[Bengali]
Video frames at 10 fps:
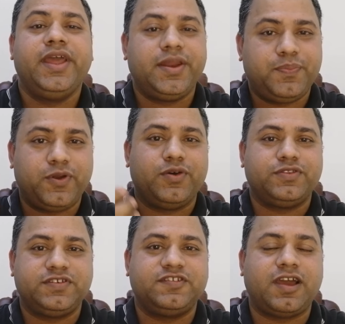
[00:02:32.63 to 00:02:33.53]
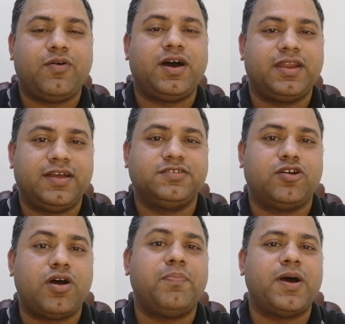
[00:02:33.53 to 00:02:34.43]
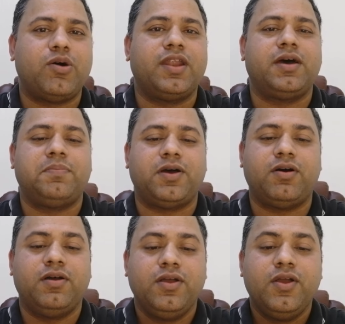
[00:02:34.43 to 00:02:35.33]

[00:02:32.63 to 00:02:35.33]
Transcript: এরপরে হচ্ছে যাওয়া না যাওয়া পাওয়া না পাওয়া